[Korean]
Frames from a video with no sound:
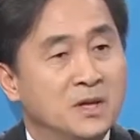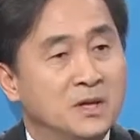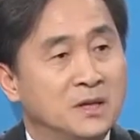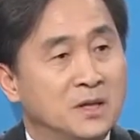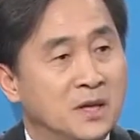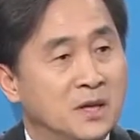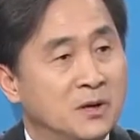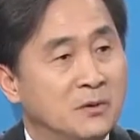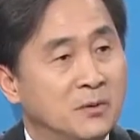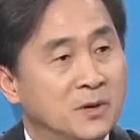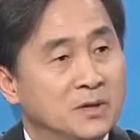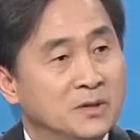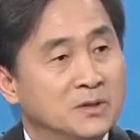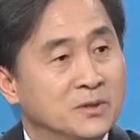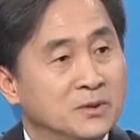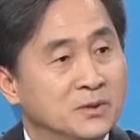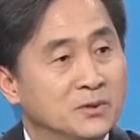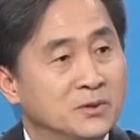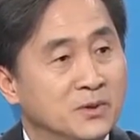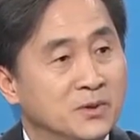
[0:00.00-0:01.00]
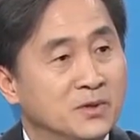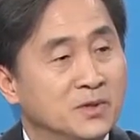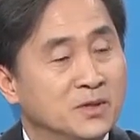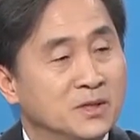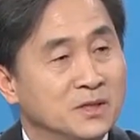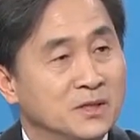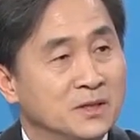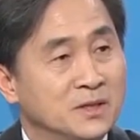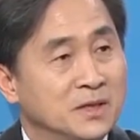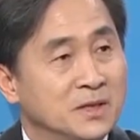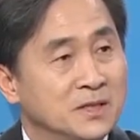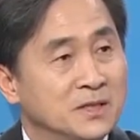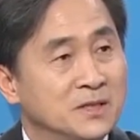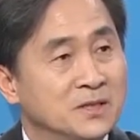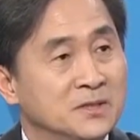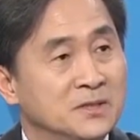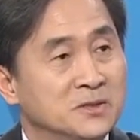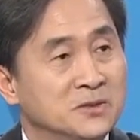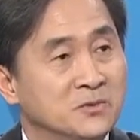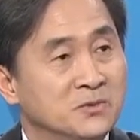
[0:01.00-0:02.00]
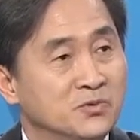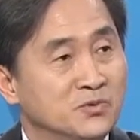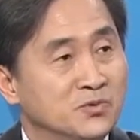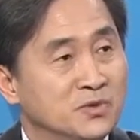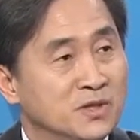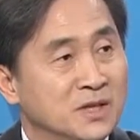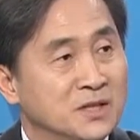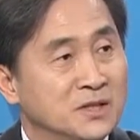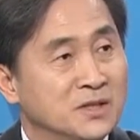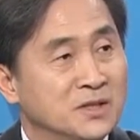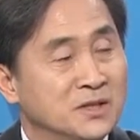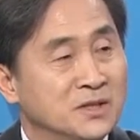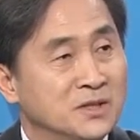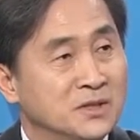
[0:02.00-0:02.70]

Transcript: 대외적으로는 여러 가지 그 군사적인